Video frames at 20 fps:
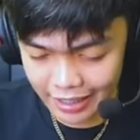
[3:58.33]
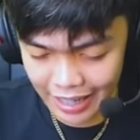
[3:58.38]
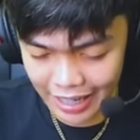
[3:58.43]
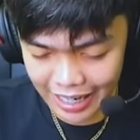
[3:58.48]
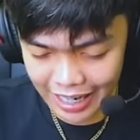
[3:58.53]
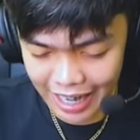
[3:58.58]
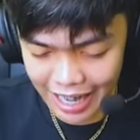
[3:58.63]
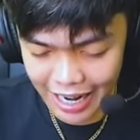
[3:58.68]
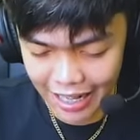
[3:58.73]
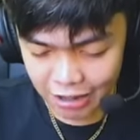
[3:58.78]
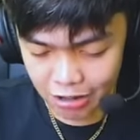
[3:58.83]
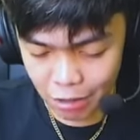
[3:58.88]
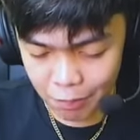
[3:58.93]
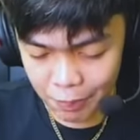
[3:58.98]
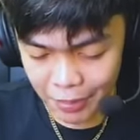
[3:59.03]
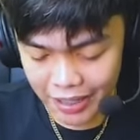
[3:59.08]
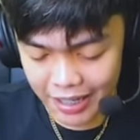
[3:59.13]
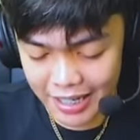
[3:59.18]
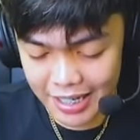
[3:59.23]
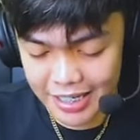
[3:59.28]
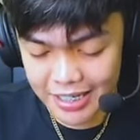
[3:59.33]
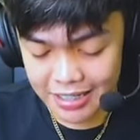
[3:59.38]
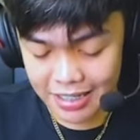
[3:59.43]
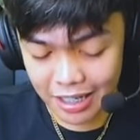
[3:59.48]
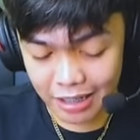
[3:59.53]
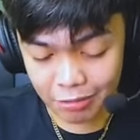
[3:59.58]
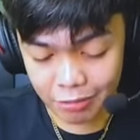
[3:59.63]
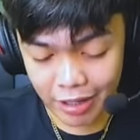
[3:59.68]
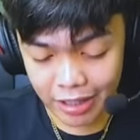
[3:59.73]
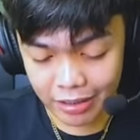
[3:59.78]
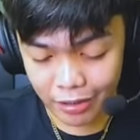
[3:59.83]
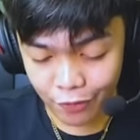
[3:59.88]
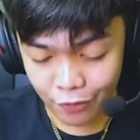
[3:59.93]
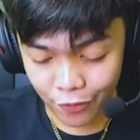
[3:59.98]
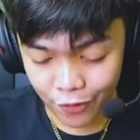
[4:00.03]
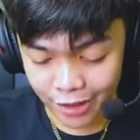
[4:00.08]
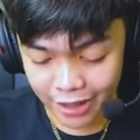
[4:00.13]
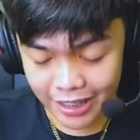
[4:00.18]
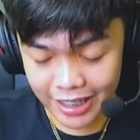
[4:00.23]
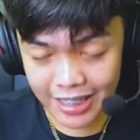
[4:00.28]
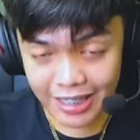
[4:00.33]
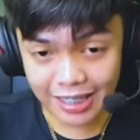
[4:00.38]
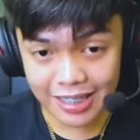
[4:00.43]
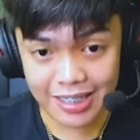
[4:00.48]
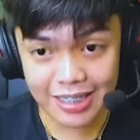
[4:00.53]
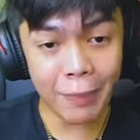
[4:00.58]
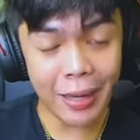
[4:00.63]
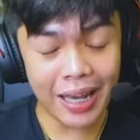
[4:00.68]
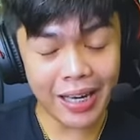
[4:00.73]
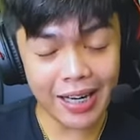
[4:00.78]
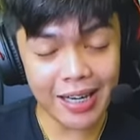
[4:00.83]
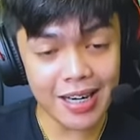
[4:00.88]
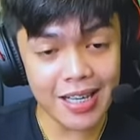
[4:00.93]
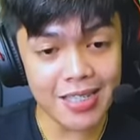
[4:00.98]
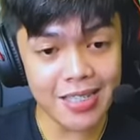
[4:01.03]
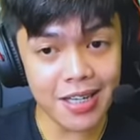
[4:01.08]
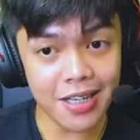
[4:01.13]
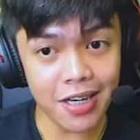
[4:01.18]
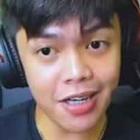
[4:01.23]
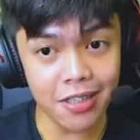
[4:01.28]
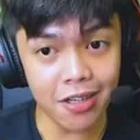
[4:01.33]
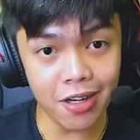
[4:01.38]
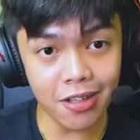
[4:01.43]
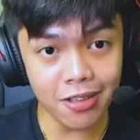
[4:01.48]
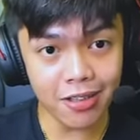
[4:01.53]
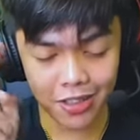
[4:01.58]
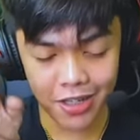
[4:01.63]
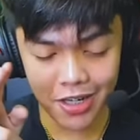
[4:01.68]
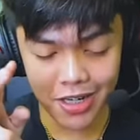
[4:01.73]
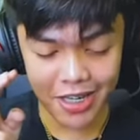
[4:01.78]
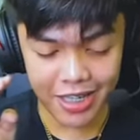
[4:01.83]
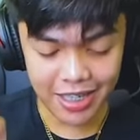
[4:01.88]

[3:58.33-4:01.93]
Kailangan ko pa guys ng 24 kills. Para nang sa gayon, 30